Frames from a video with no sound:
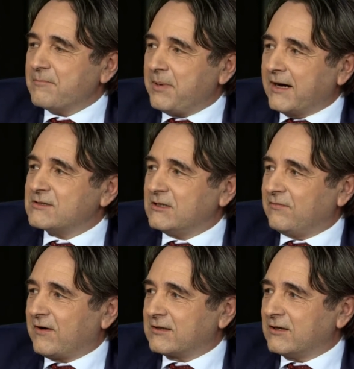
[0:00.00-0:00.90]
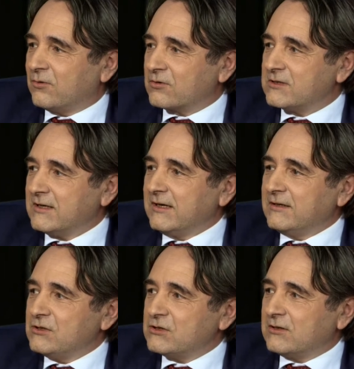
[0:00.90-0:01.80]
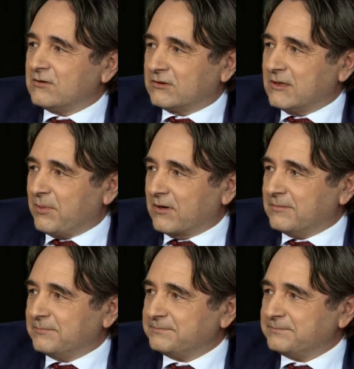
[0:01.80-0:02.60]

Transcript: bardziej twardy kurs niż do tej pory.